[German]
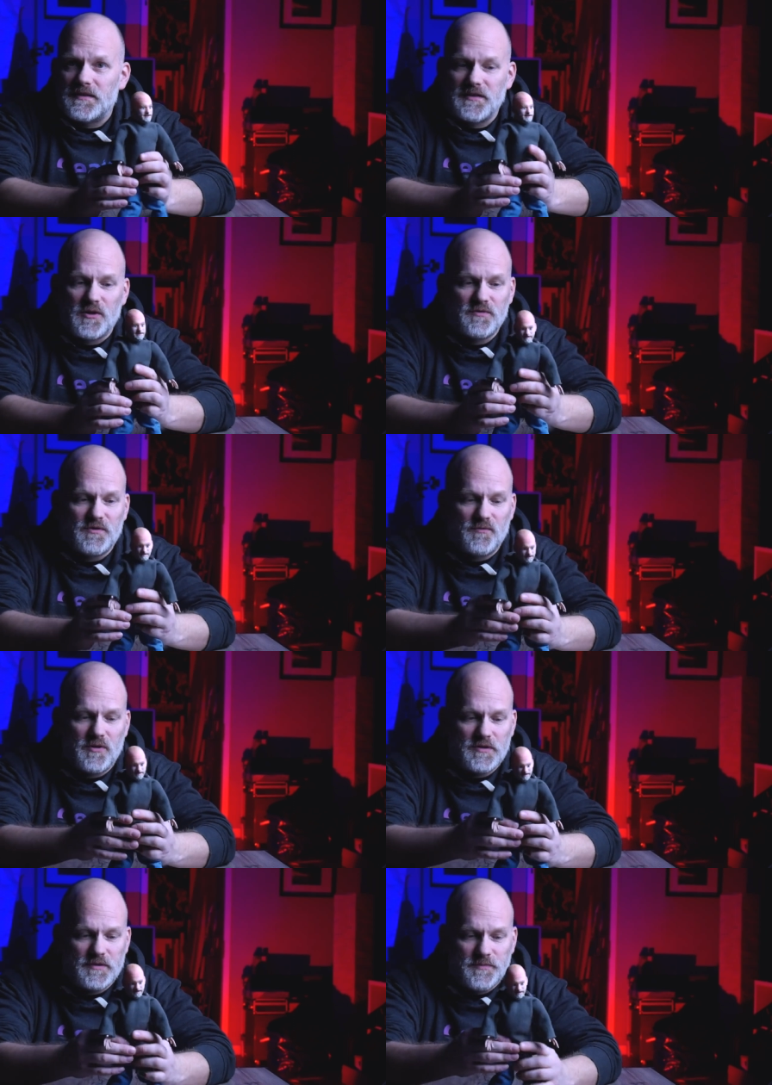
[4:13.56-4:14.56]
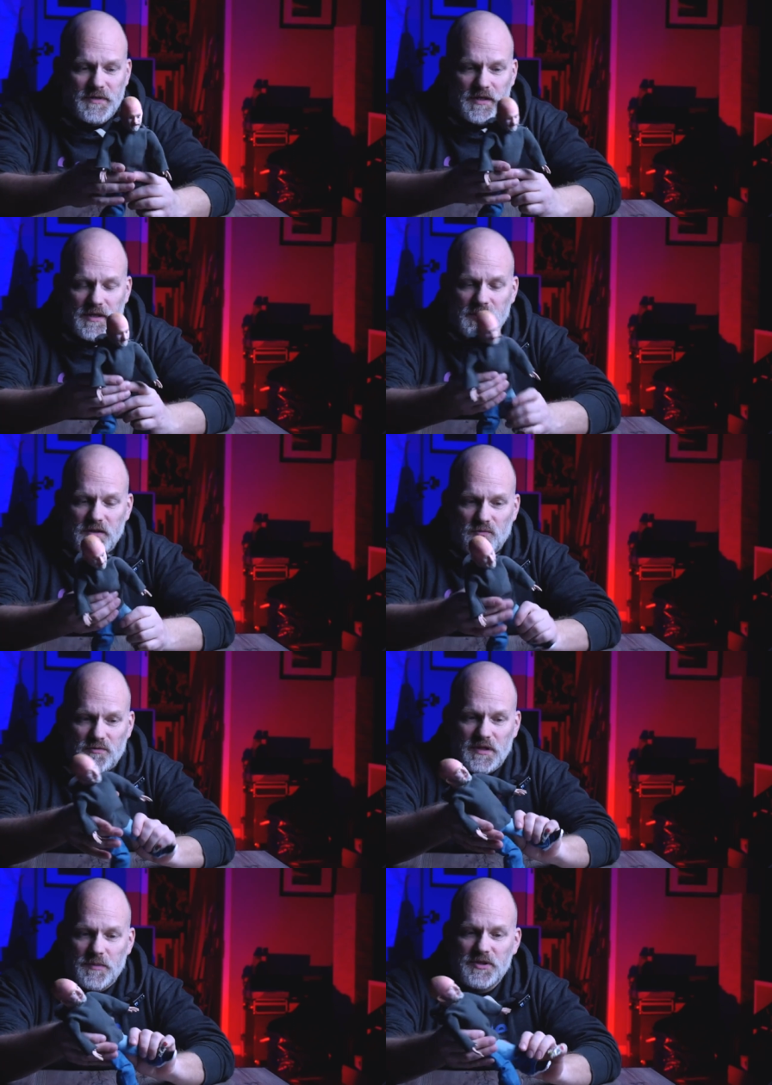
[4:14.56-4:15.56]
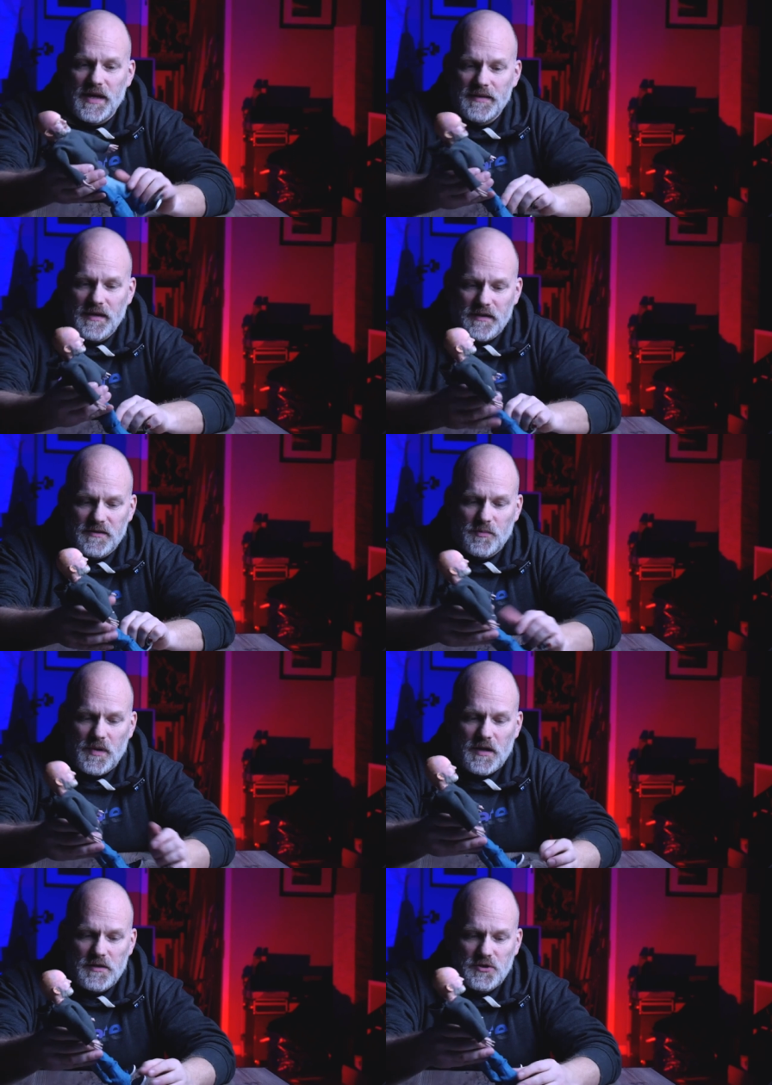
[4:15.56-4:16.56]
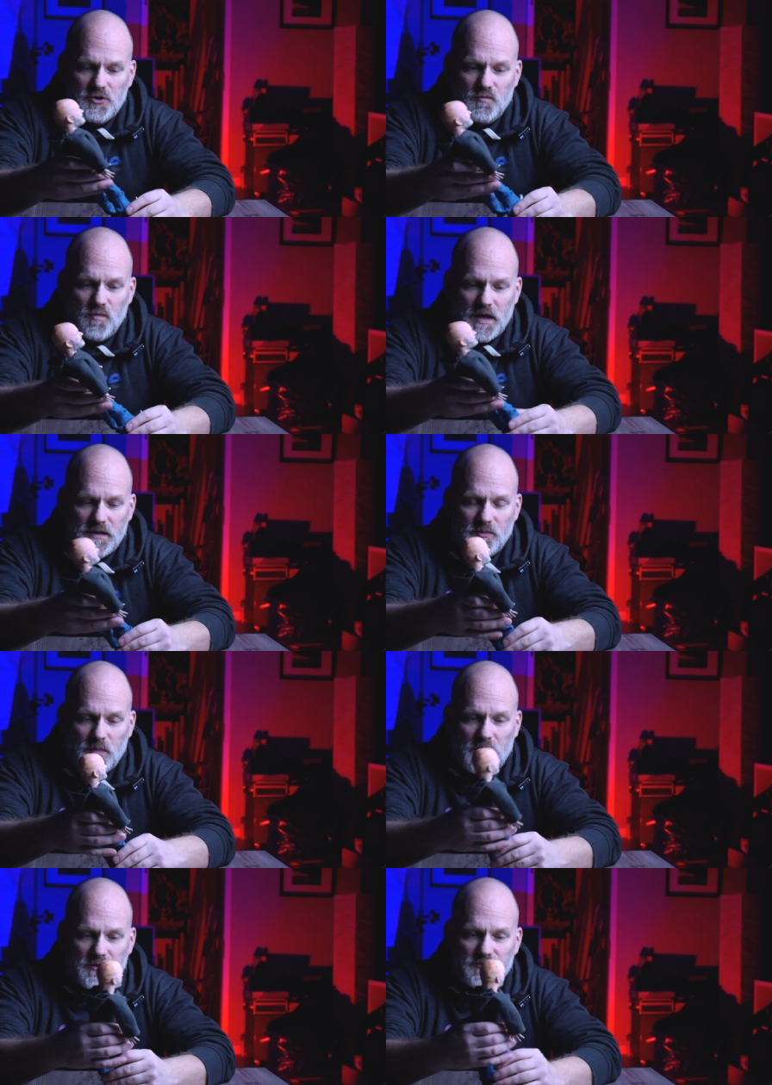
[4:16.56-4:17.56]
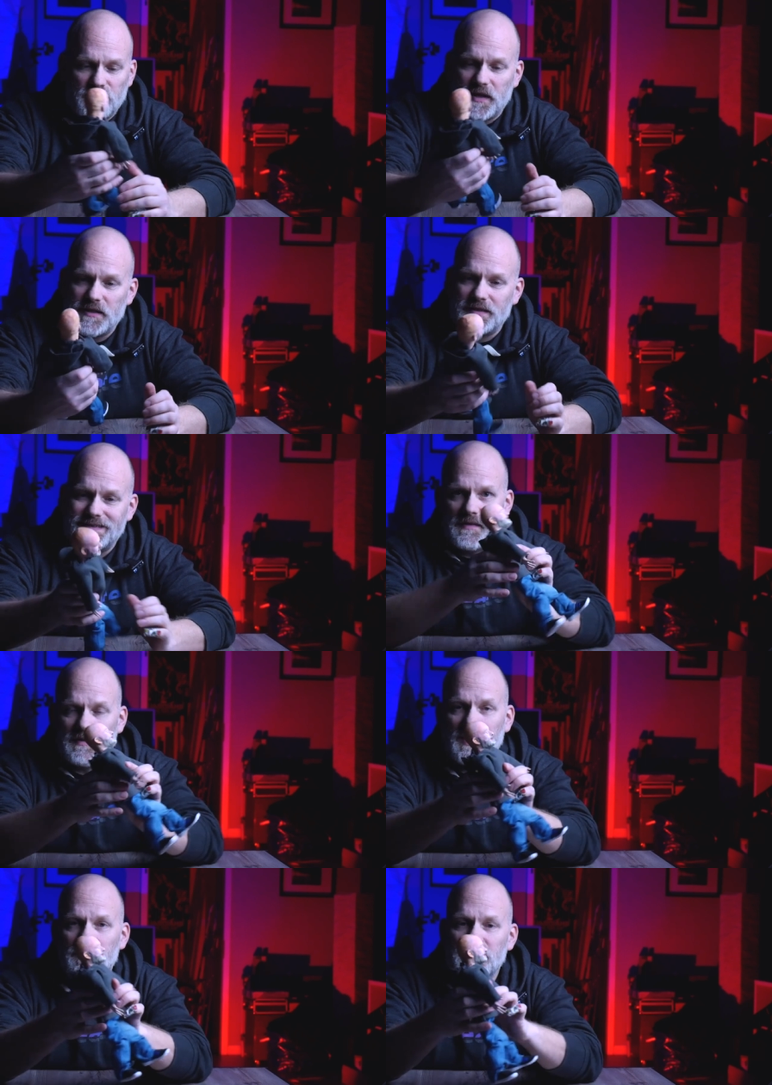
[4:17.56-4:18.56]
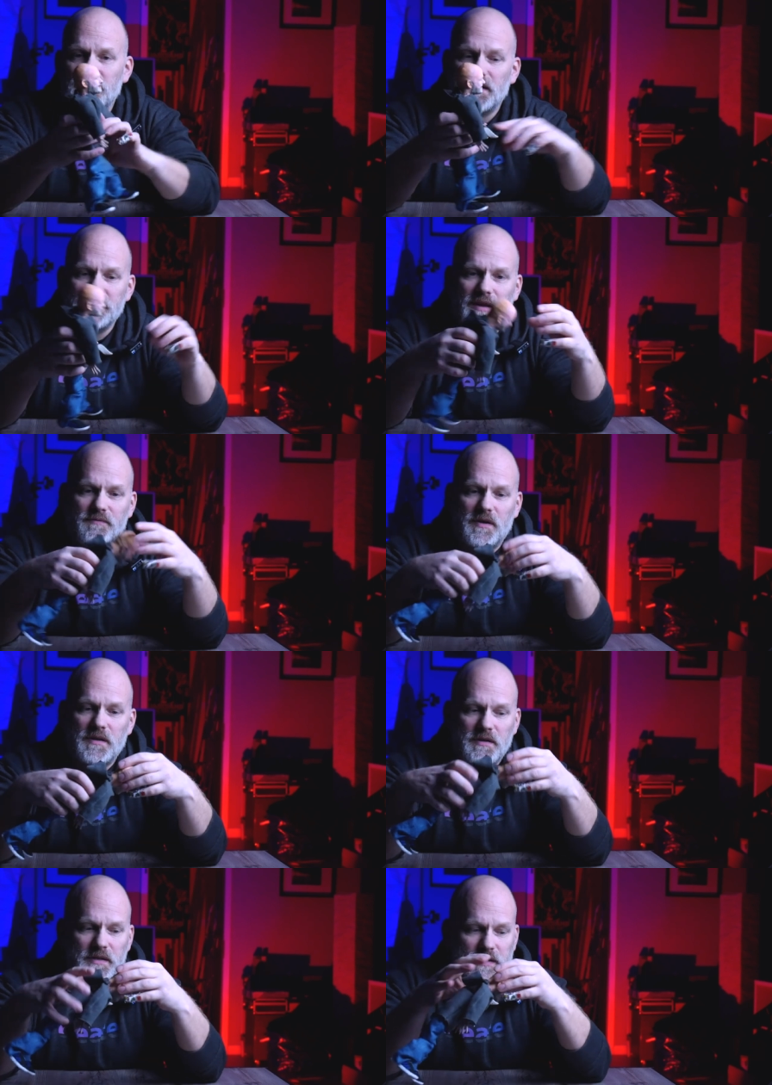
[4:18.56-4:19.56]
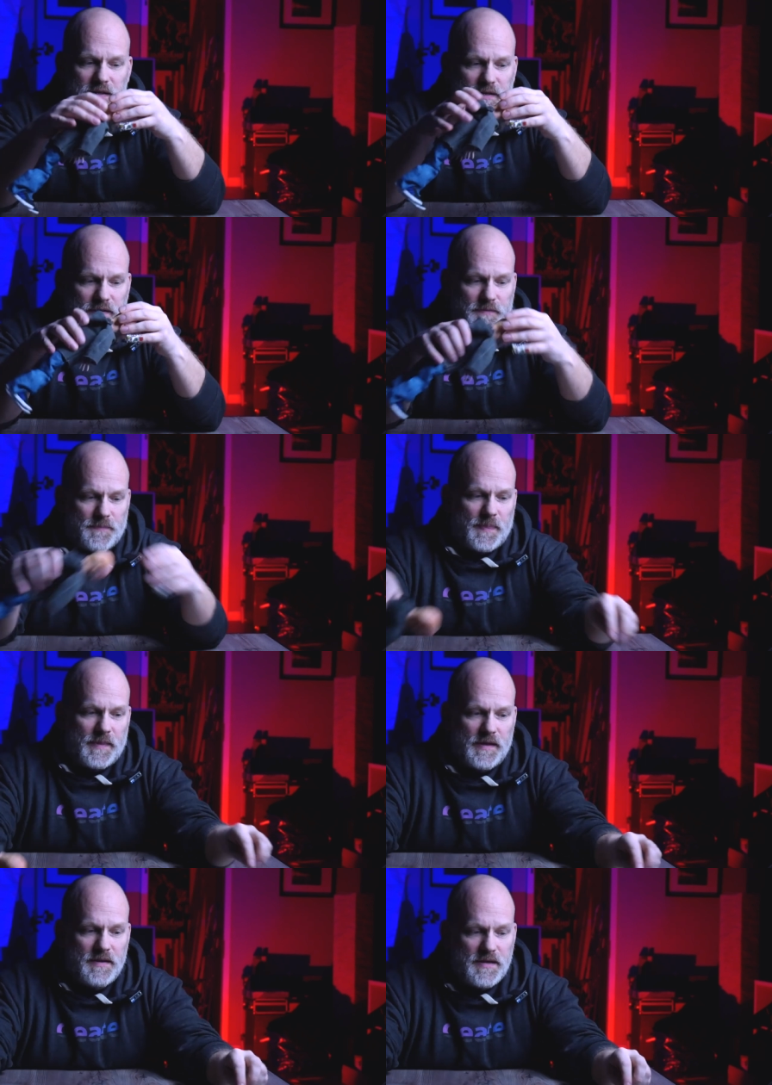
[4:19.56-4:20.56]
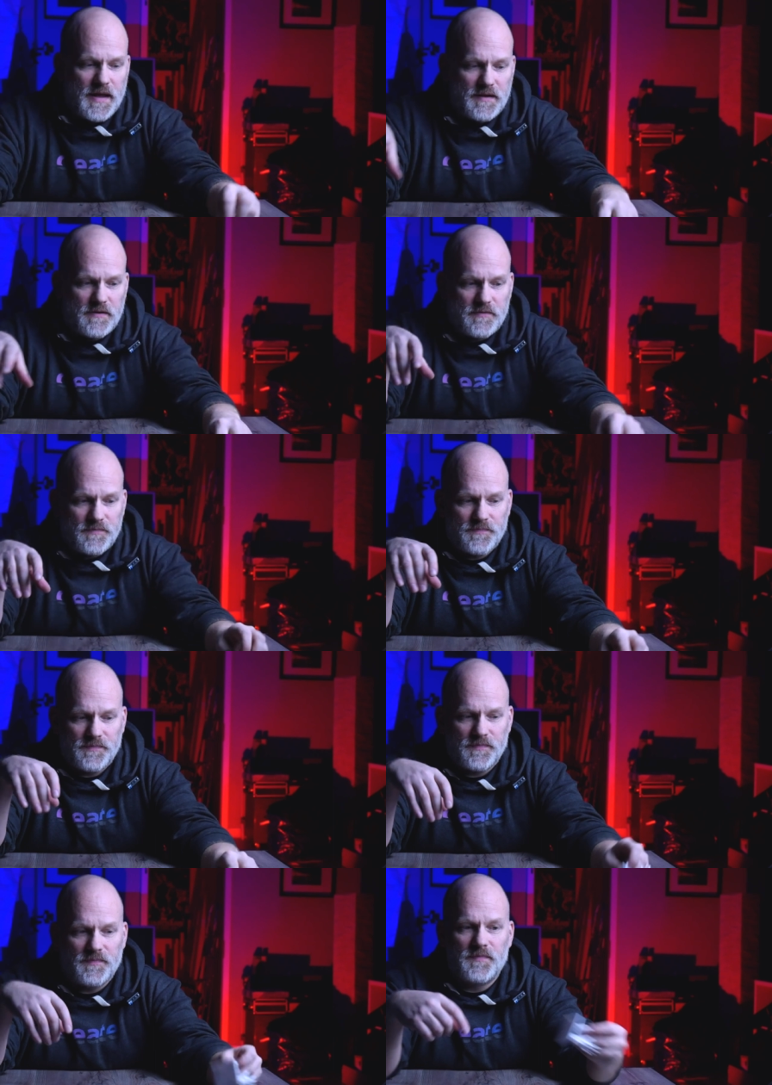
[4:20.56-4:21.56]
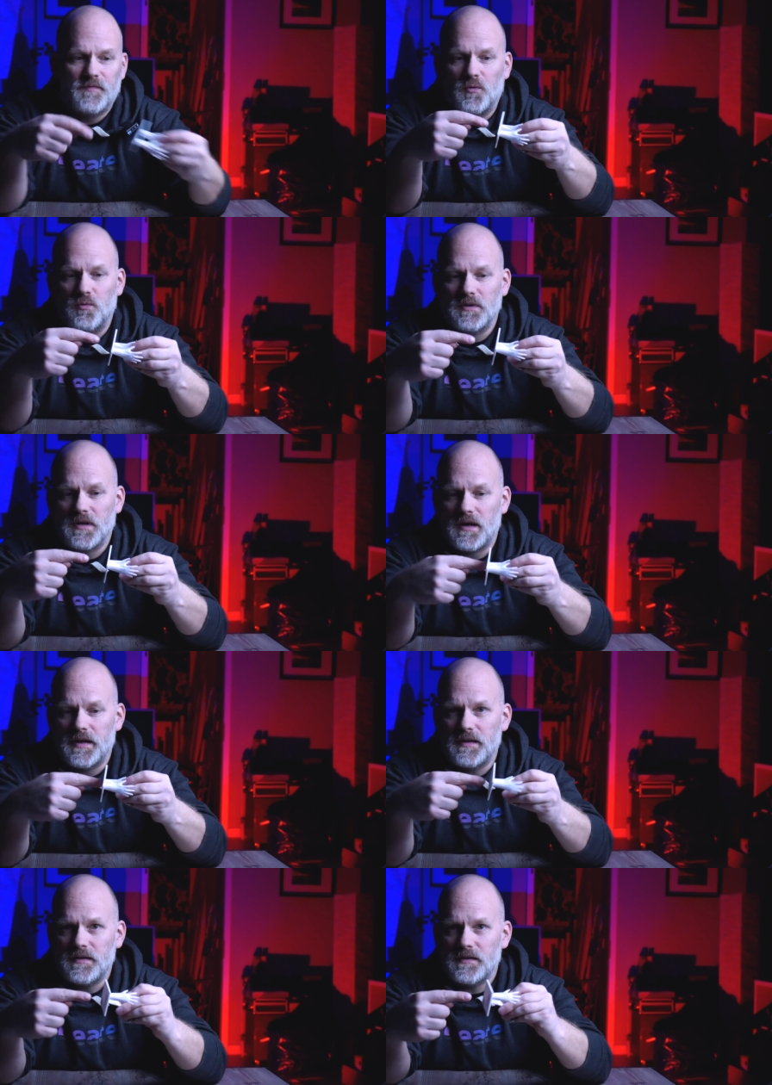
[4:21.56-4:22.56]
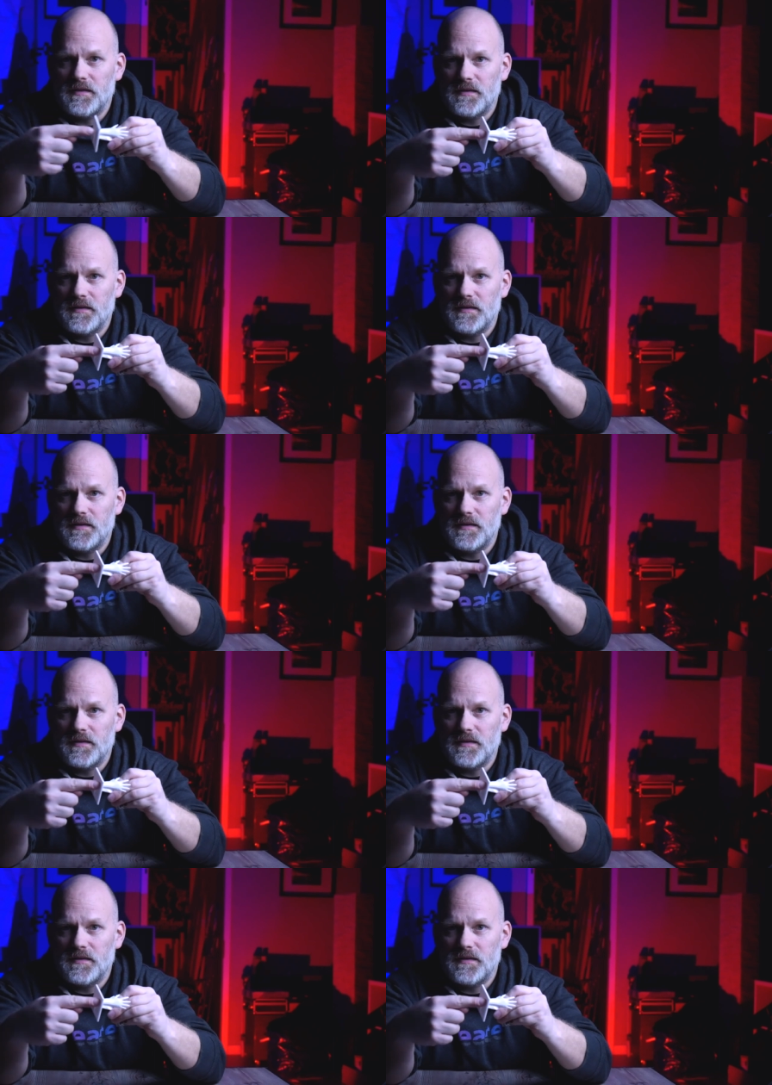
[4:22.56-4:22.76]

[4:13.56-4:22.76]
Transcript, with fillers: das daraus geworden hier. So, dann habe ich die Hände angemalt, die Schuhe angemalt und so weiter. Dann habe ich ganz einfach in die Hände von unten rein